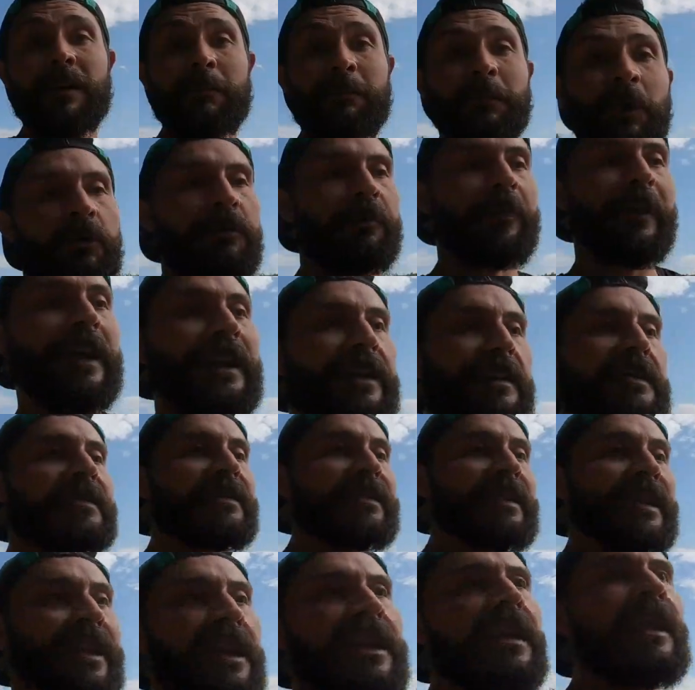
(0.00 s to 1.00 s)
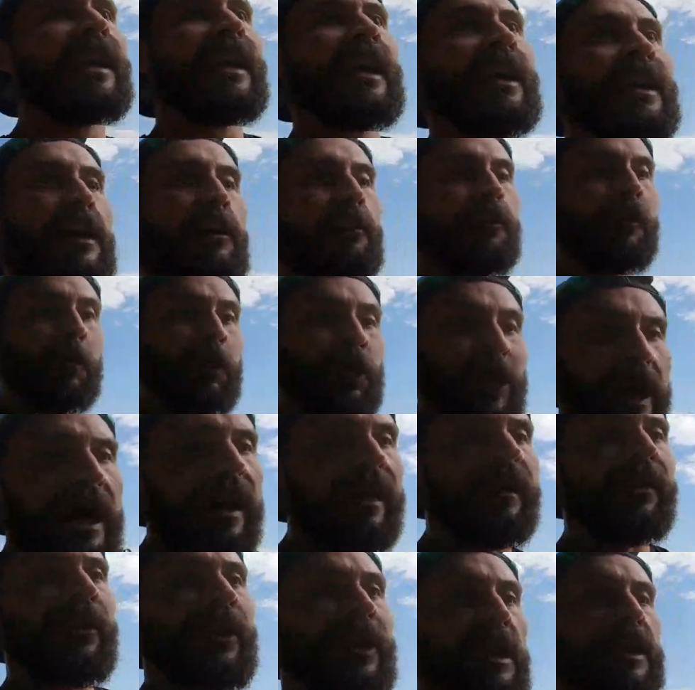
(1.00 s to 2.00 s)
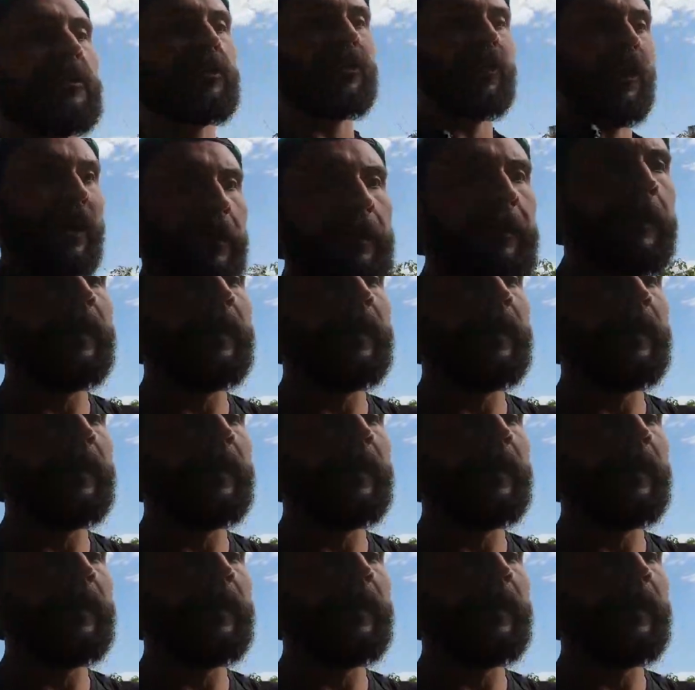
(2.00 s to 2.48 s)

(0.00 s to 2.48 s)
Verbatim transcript: Bom, fellas, então vamos lá, olha só.